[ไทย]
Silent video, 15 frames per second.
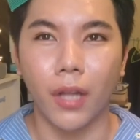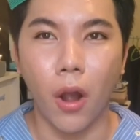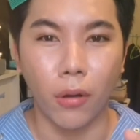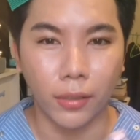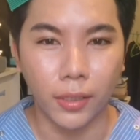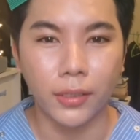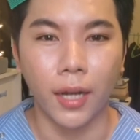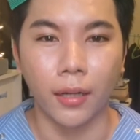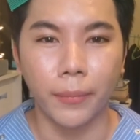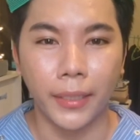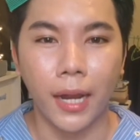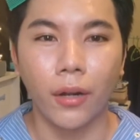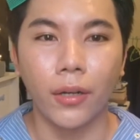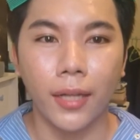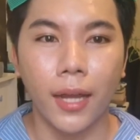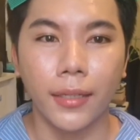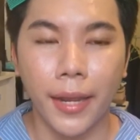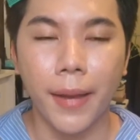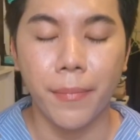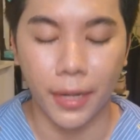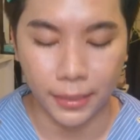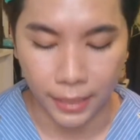ออกเหลืองไปทางค่อนข้าง
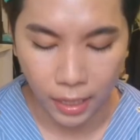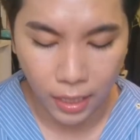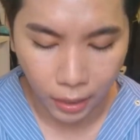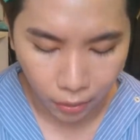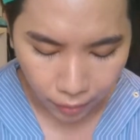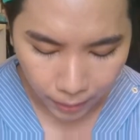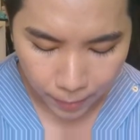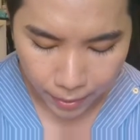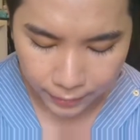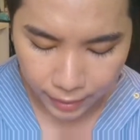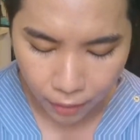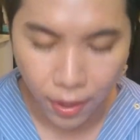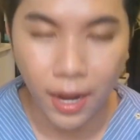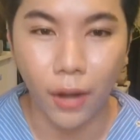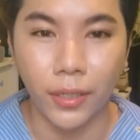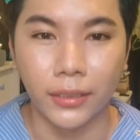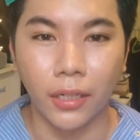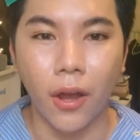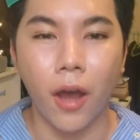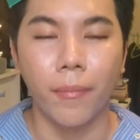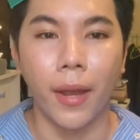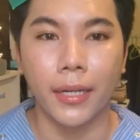เข้มอะไรเงี้ยเราก็เลยไม่มั่นใจว่าเราเนี่ยจะ
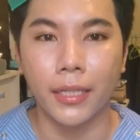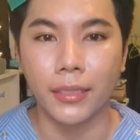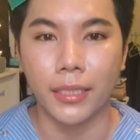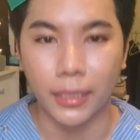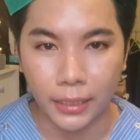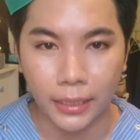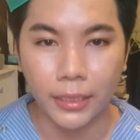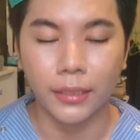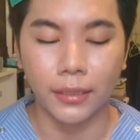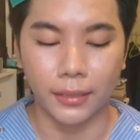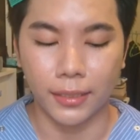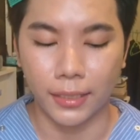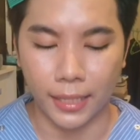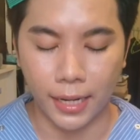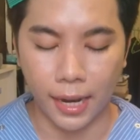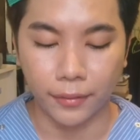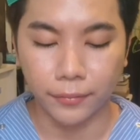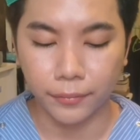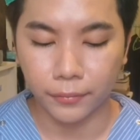รอดไหมในสีนี้อย่างเงี้ยนะ